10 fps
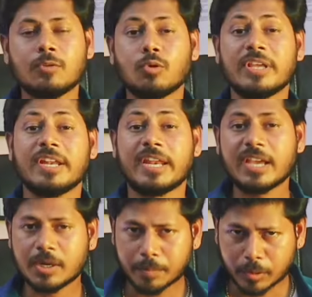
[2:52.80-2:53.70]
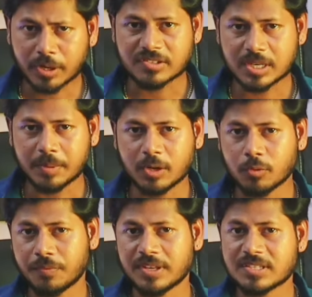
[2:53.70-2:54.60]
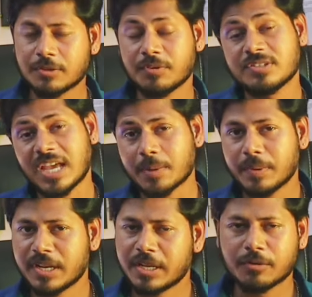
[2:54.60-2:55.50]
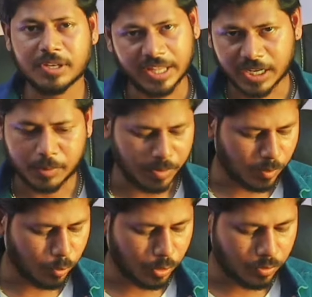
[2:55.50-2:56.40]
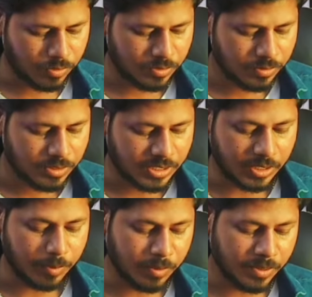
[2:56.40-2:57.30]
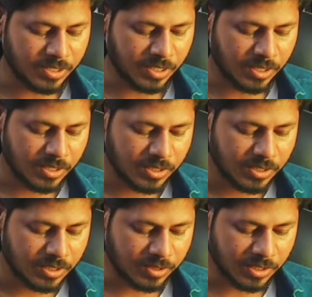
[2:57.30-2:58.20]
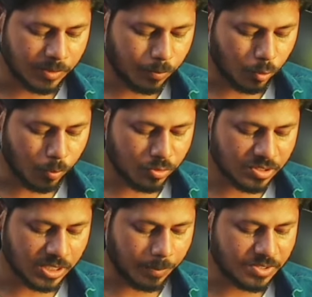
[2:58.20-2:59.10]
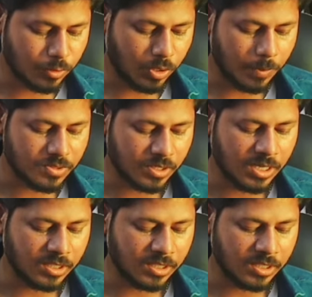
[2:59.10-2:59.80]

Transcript: ஸோ நீங்கள் நிறைய ஏர்ன் பண்ணணும் நினச்சிங்க அப்படின்னா உங்கள் ஃப்ரெண்ட்ஸ்க்கு வந்து ஷேர் பண்ணி நீங்கள் வந்து நிறைய ஏர்ன் பண்ண முடியும் இது எப்படின்னு பார்த்தீங்கன்னா இந்த ப்ரொமோஷன் கமிஷன் ஒரு ஆப்ஷன் இருக்குல்ல